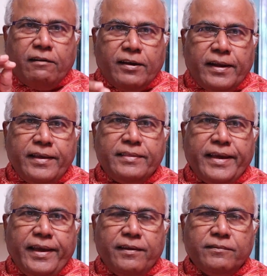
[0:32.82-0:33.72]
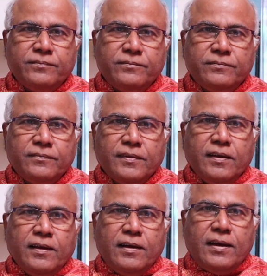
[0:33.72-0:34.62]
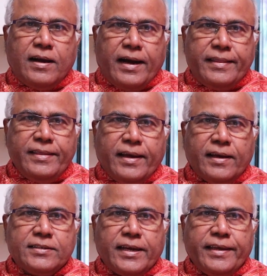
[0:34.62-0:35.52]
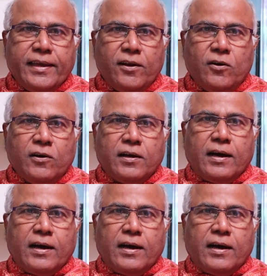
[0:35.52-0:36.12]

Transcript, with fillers: ఎవరైతే అధిక సంఖ్యలో